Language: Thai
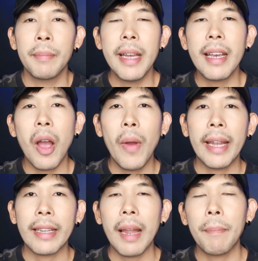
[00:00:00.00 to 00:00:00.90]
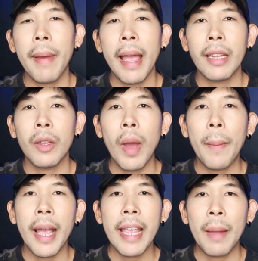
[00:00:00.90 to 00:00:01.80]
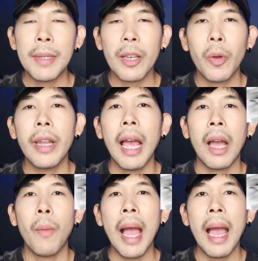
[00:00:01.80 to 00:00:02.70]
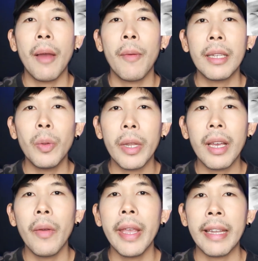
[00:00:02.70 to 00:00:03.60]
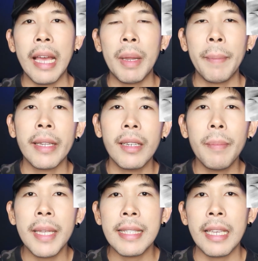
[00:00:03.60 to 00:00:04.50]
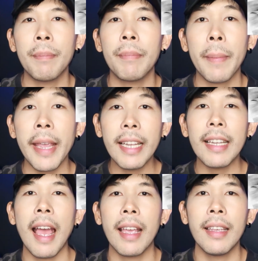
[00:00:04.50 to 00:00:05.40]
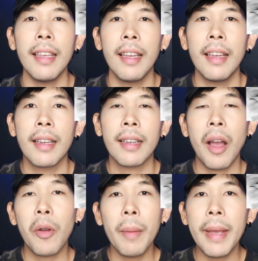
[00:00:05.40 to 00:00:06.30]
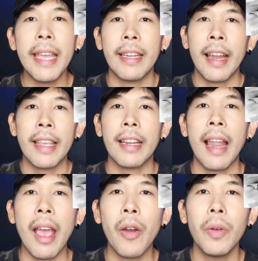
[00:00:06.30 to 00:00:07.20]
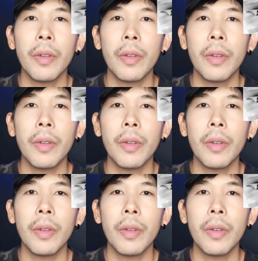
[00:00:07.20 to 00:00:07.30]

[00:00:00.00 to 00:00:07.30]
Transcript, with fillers: เมื่อเขาหันกลับไปหรือว่าพยายามที่จะค้นหาว่าวัตถุที่เขาเห็นนะ่ะมันเป็นเครื่องบินเจ็ตประเภทไหน เขาก็ไม่เห็นอะไรอีกแล้ว